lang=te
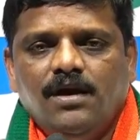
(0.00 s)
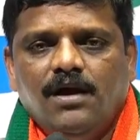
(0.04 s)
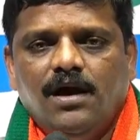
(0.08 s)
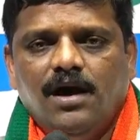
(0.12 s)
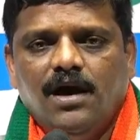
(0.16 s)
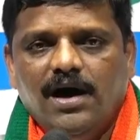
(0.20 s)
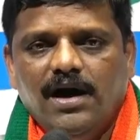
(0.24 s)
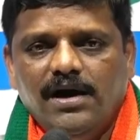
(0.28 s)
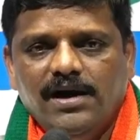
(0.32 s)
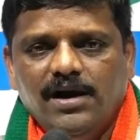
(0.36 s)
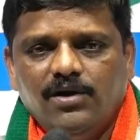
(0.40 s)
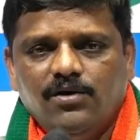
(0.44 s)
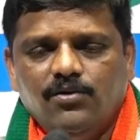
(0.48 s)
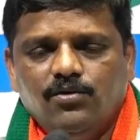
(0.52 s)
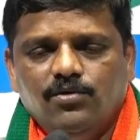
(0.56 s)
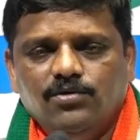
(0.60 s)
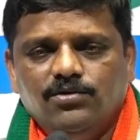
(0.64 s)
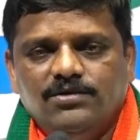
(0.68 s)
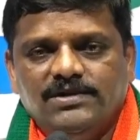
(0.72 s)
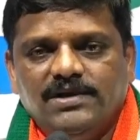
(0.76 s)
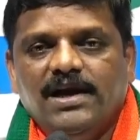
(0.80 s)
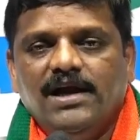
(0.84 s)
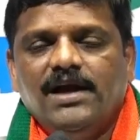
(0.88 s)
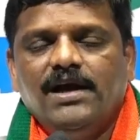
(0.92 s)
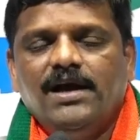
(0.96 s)
ఆయనకు
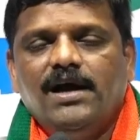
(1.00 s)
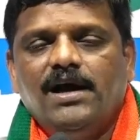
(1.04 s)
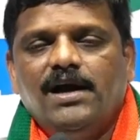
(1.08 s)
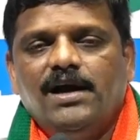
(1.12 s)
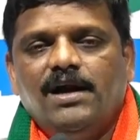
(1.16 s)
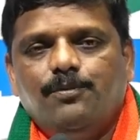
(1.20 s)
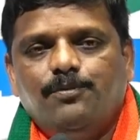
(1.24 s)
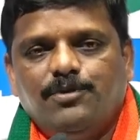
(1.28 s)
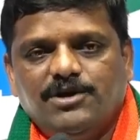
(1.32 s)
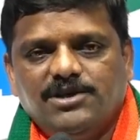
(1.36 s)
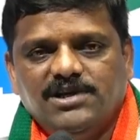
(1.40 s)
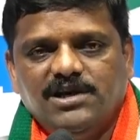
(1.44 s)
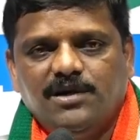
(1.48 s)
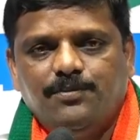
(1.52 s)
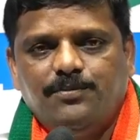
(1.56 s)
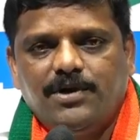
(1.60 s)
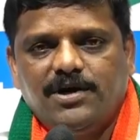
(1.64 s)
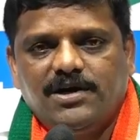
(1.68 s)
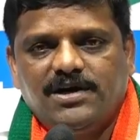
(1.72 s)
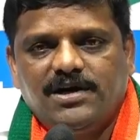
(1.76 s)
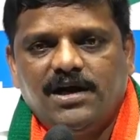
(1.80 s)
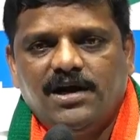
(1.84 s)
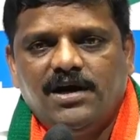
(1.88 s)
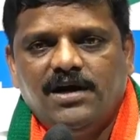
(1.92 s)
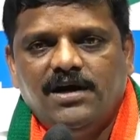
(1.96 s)
తెలంగాణ ప్రజల
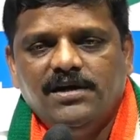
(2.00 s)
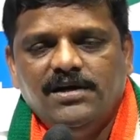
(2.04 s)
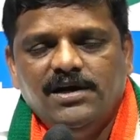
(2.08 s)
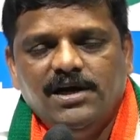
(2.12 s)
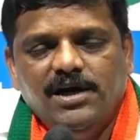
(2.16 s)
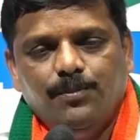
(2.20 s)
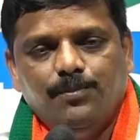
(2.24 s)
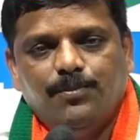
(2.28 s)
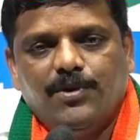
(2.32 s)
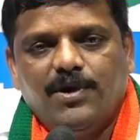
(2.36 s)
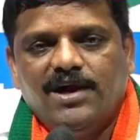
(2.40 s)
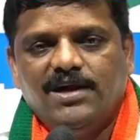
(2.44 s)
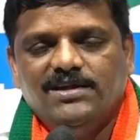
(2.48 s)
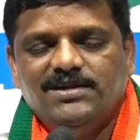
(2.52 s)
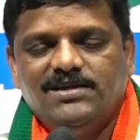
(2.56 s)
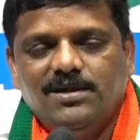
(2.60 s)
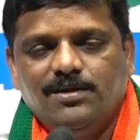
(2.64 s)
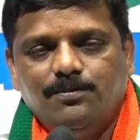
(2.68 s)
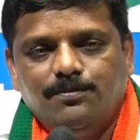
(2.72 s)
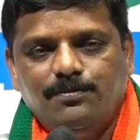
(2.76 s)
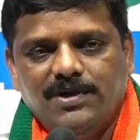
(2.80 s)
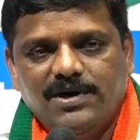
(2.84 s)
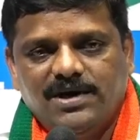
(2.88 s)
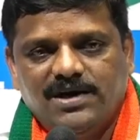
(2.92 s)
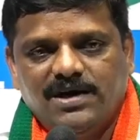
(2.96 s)
పట్ల ఈ ప్రాంతం
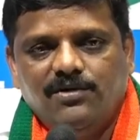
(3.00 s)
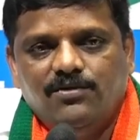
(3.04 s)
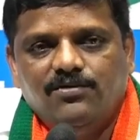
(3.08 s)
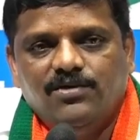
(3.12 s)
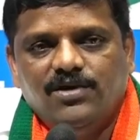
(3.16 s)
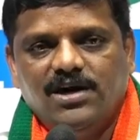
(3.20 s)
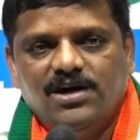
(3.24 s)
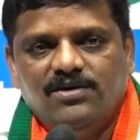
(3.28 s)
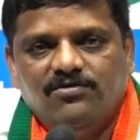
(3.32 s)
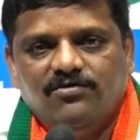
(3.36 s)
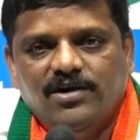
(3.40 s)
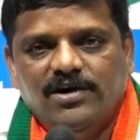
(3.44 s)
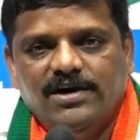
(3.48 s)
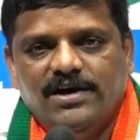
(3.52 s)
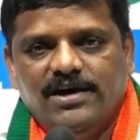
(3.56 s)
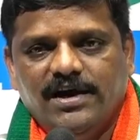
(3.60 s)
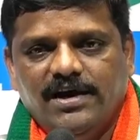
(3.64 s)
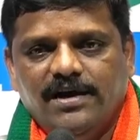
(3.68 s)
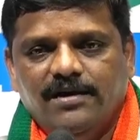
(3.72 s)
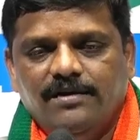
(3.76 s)
పట్ల ఉన్నటువంటి